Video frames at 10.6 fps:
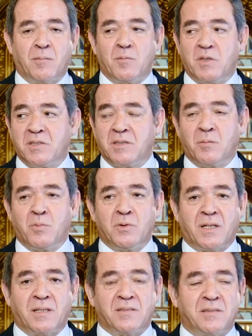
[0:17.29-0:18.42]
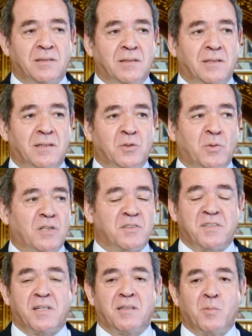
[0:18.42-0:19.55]
عبد المجيد تبون رئيس الجمهورية
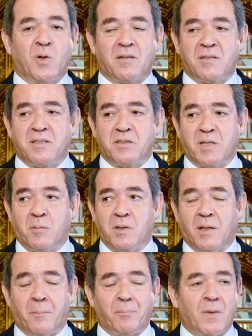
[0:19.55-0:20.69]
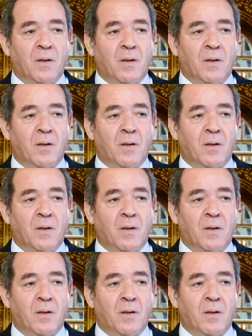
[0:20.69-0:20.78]
الجزائرية الديمقراطية الشعبية